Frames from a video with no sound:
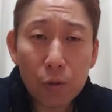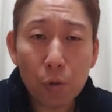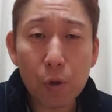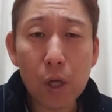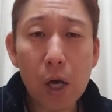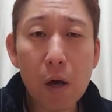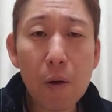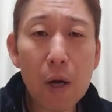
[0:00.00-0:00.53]
こう
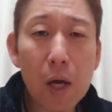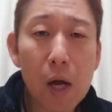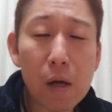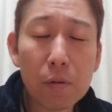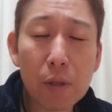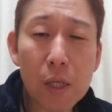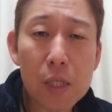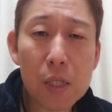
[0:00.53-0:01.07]
柔らか
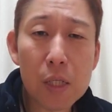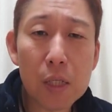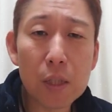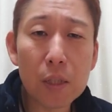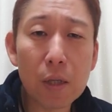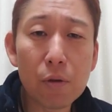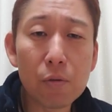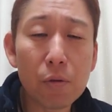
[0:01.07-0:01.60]
く出しに行っ
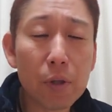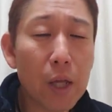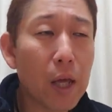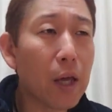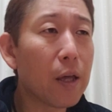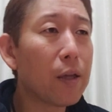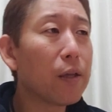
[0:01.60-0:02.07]
てるので、